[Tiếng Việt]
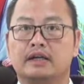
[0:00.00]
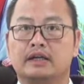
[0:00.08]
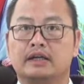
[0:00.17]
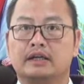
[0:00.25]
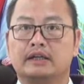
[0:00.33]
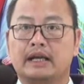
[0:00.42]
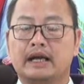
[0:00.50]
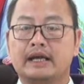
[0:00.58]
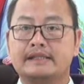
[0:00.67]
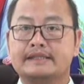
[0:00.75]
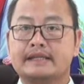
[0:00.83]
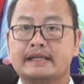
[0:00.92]
Đấng ấy
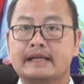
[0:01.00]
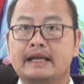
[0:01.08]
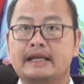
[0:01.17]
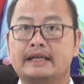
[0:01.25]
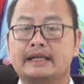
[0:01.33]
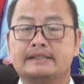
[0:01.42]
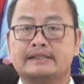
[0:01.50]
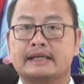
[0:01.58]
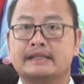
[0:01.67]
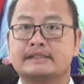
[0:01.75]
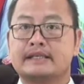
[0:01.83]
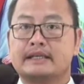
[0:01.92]
sẽ đến để chăn
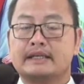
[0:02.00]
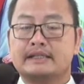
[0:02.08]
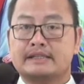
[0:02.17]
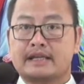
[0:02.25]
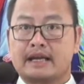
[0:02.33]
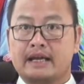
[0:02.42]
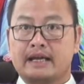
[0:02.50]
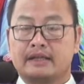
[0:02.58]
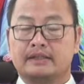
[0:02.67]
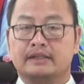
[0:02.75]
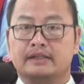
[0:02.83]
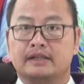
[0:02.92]
dắt Israel
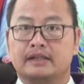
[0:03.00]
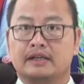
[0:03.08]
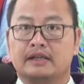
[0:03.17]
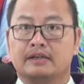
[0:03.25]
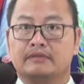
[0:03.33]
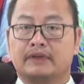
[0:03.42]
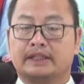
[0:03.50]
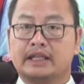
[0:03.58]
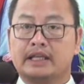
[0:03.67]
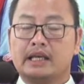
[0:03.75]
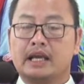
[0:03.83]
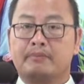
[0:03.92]
và thiết
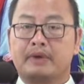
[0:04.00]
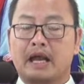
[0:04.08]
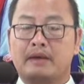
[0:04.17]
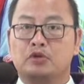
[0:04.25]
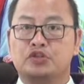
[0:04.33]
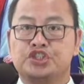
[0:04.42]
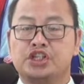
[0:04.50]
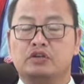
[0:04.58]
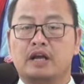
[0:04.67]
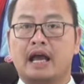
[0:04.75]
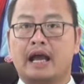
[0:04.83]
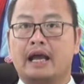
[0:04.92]
lập lại một triều
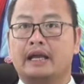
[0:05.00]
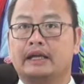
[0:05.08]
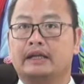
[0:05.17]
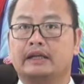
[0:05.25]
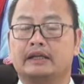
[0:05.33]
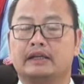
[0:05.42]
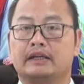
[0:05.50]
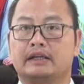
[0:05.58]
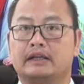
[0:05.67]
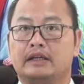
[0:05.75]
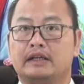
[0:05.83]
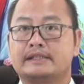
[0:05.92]
đại
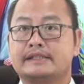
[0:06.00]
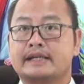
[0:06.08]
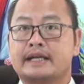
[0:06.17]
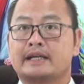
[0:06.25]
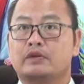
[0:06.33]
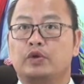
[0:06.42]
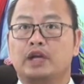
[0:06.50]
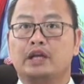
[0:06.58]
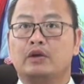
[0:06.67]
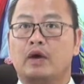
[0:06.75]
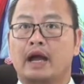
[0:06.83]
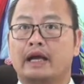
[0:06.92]
Israel huy
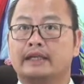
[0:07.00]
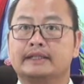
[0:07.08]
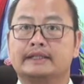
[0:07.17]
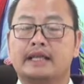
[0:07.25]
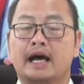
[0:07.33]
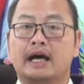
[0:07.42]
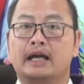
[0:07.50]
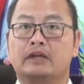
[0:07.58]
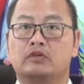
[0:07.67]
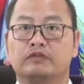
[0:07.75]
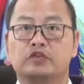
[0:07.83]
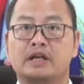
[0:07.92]
hoàng như thời của
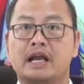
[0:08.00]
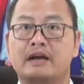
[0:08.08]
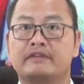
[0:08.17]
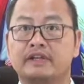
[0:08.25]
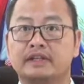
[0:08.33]
vua David